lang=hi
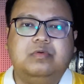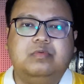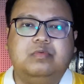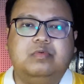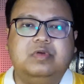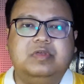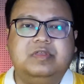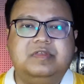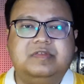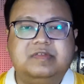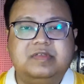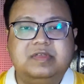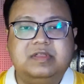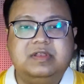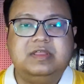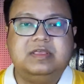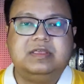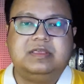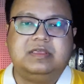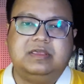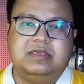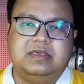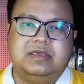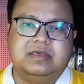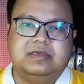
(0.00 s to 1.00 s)
वो इसी ने
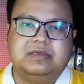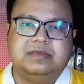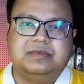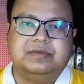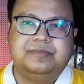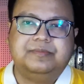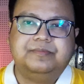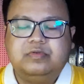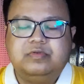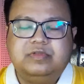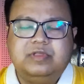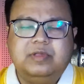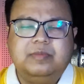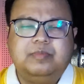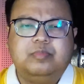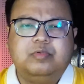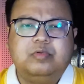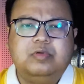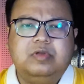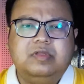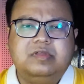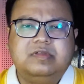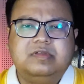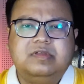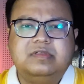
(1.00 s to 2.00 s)
किए हैं उसने
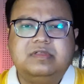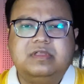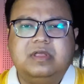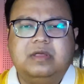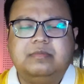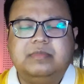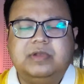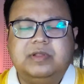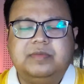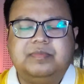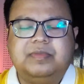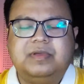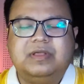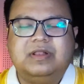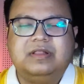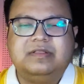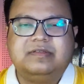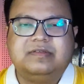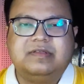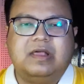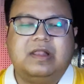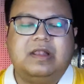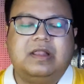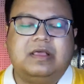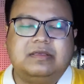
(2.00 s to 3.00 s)
पुलिस के सामने पहले
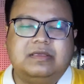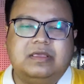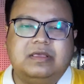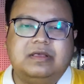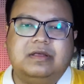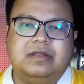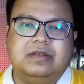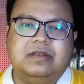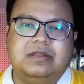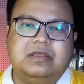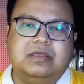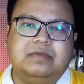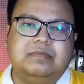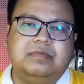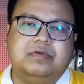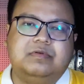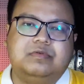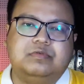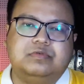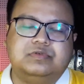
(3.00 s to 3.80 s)
चालाकी करने की भी